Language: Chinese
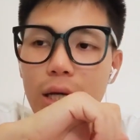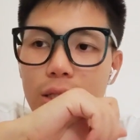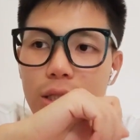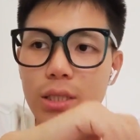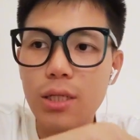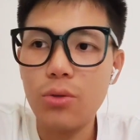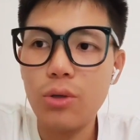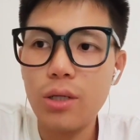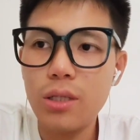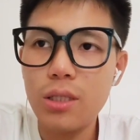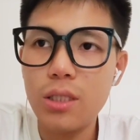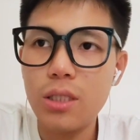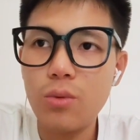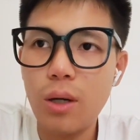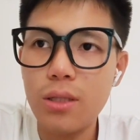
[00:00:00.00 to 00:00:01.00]
新疆队
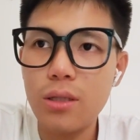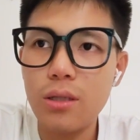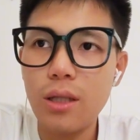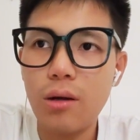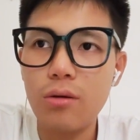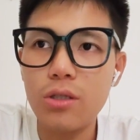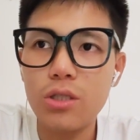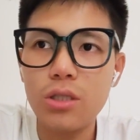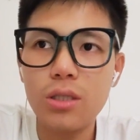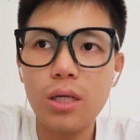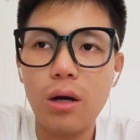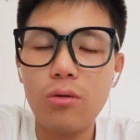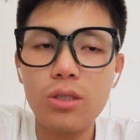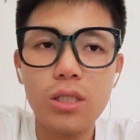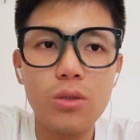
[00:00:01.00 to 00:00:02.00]
希望得到的是
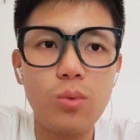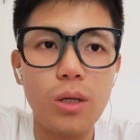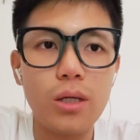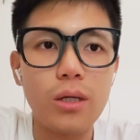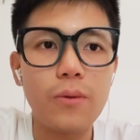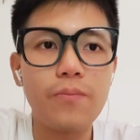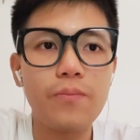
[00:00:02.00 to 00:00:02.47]
赵继伟，